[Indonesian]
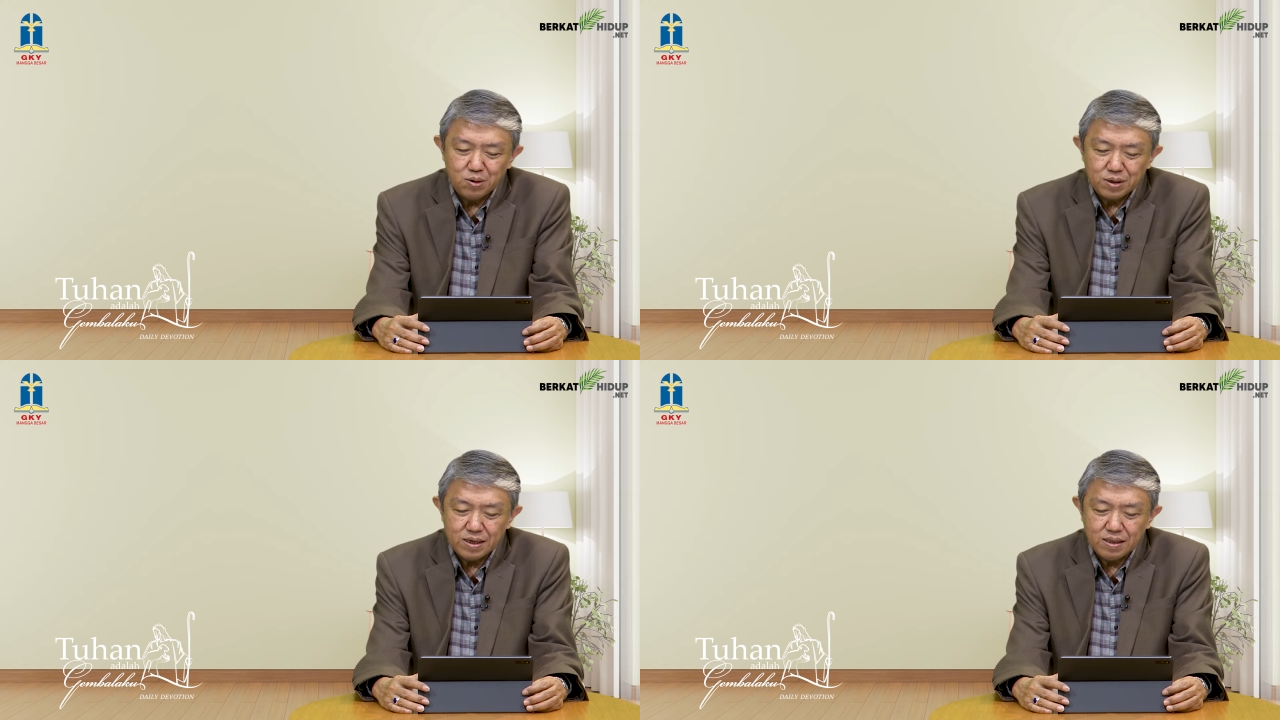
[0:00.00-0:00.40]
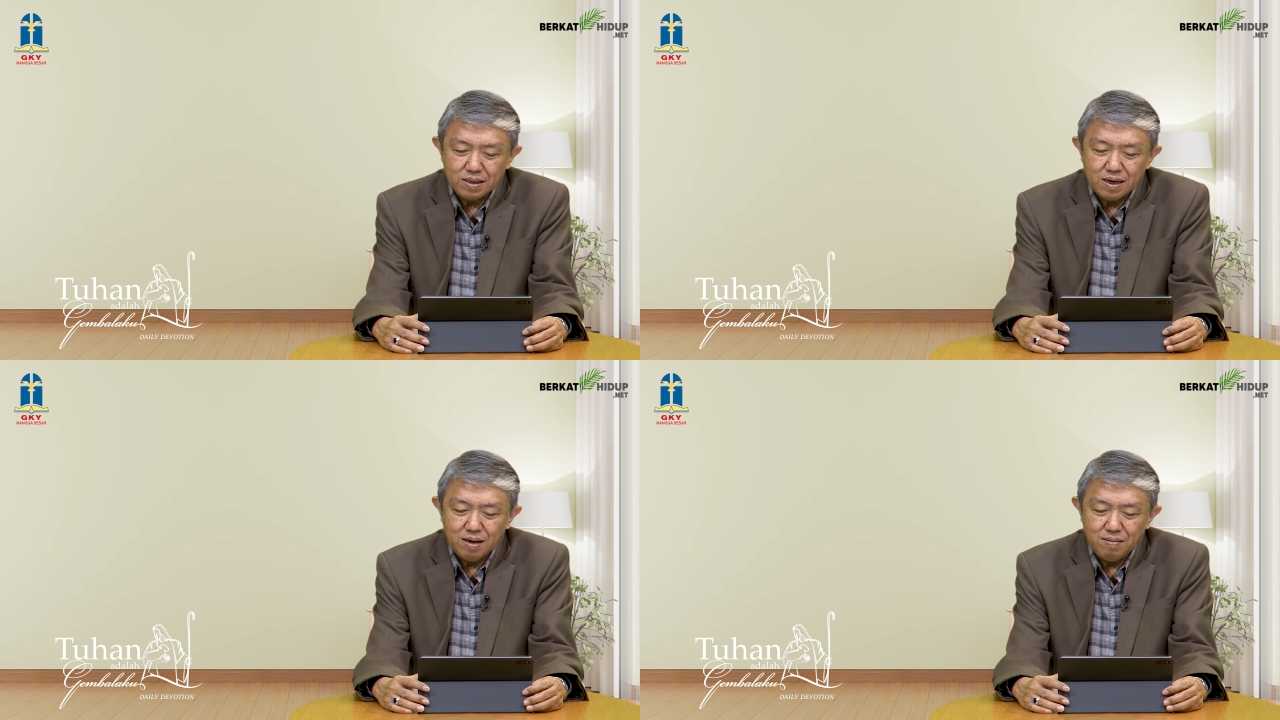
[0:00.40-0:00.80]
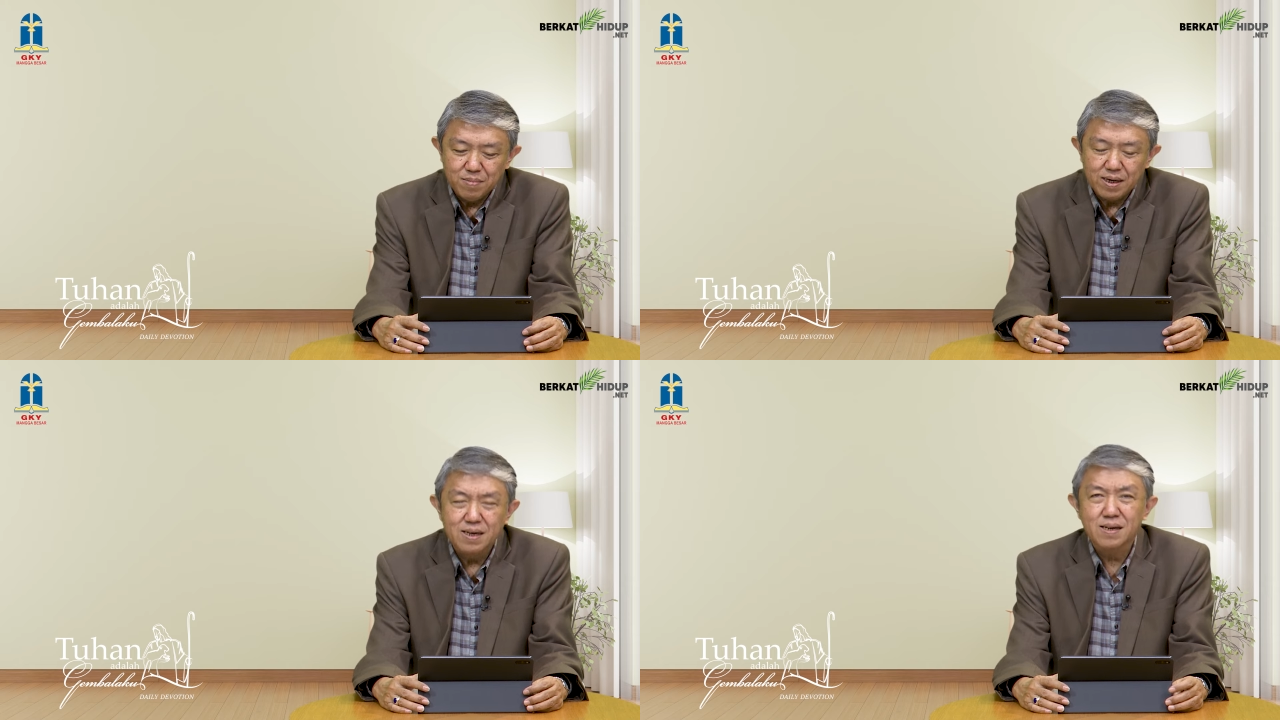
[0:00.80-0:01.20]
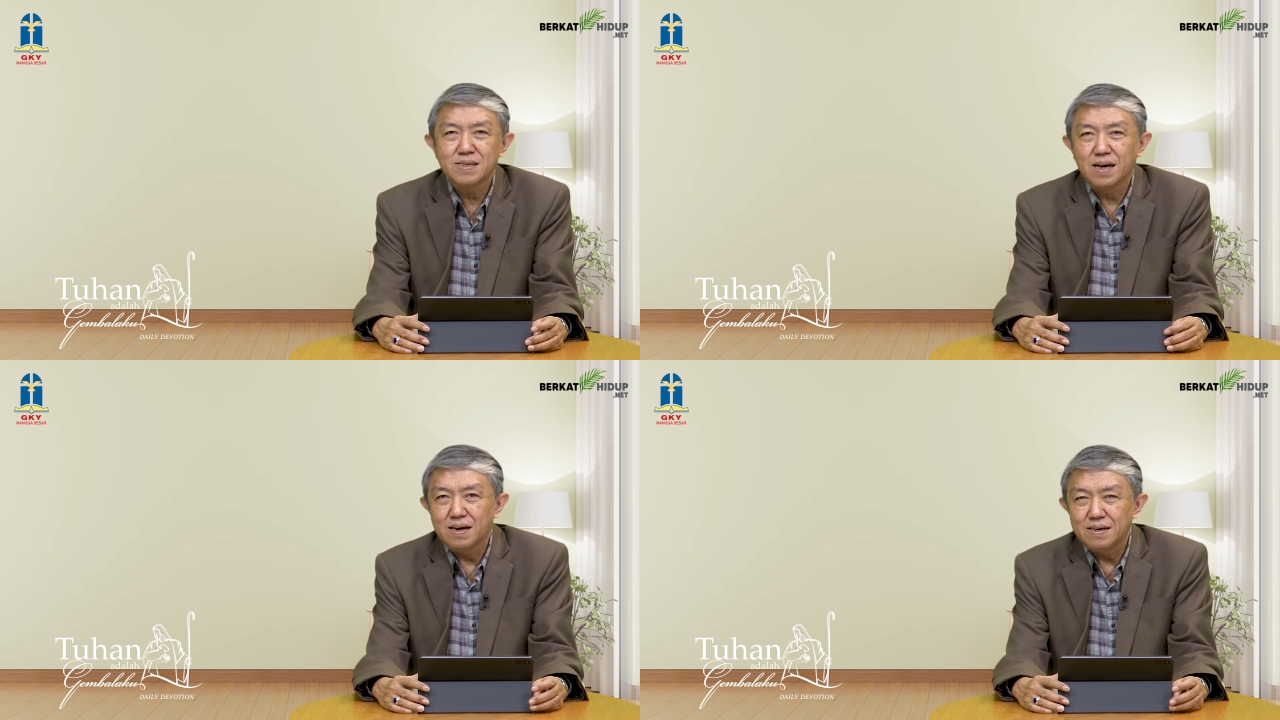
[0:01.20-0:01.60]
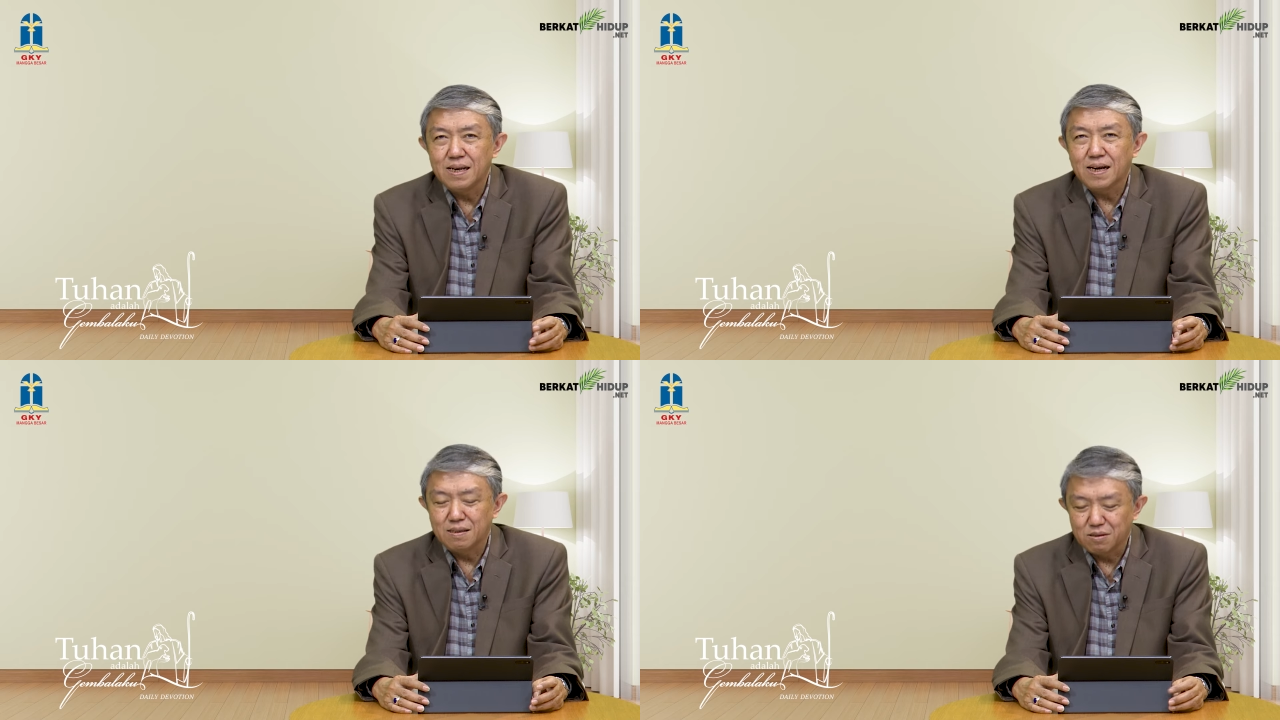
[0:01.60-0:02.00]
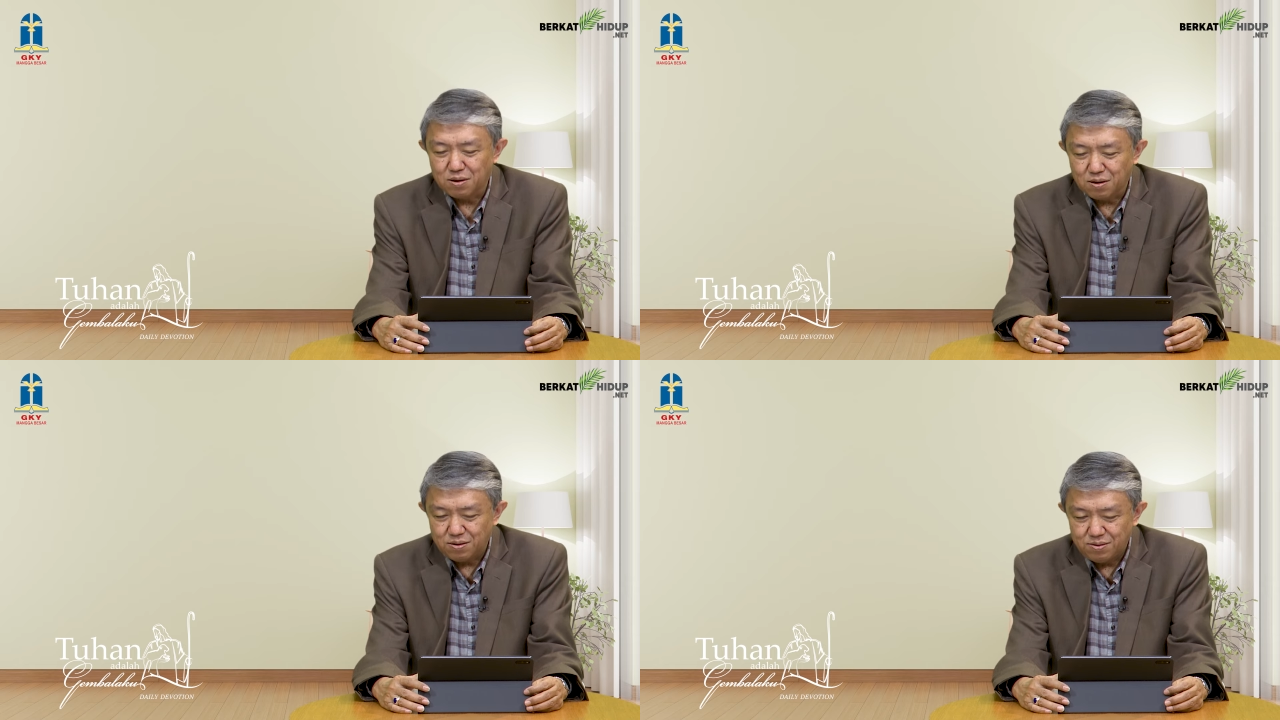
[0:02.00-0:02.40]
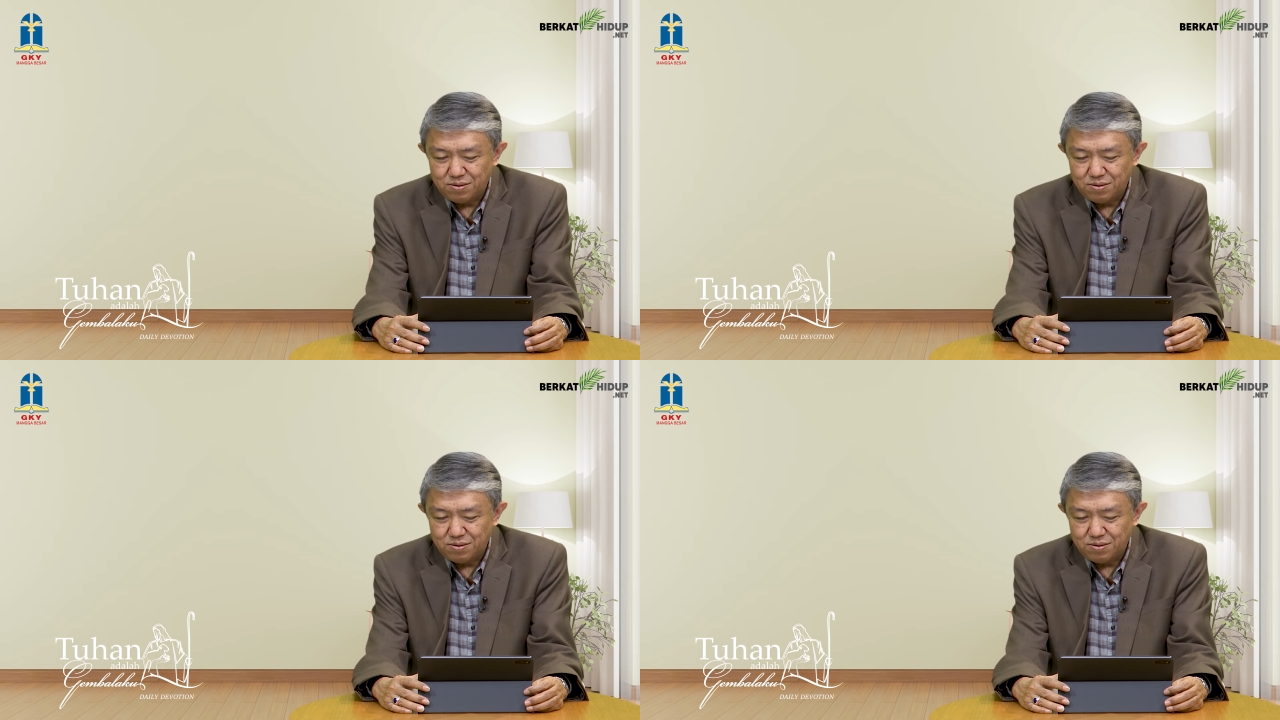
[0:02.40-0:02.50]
kita bekerja di kantor.